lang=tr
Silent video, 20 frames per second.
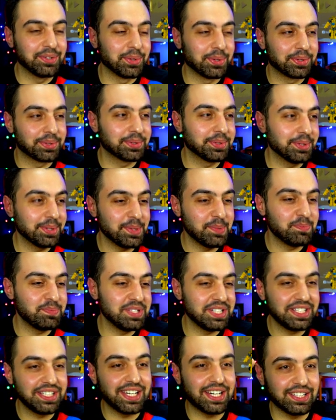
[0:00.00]
doğru
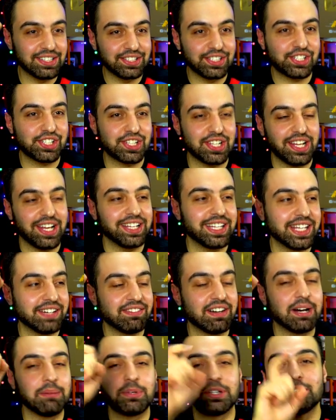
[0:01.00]
bir yanlışla
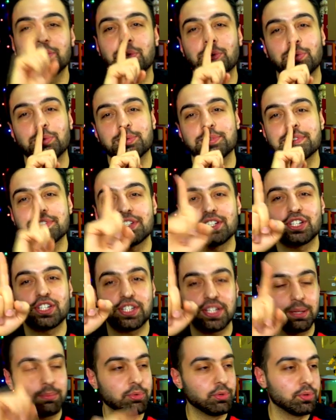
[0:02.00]
devam ediyoruz.
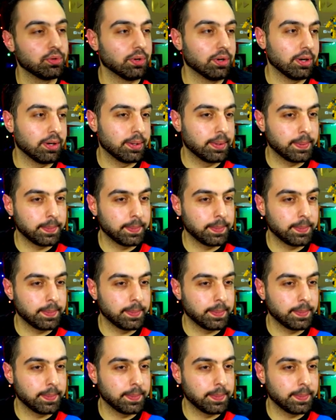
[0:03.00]
İşte bu.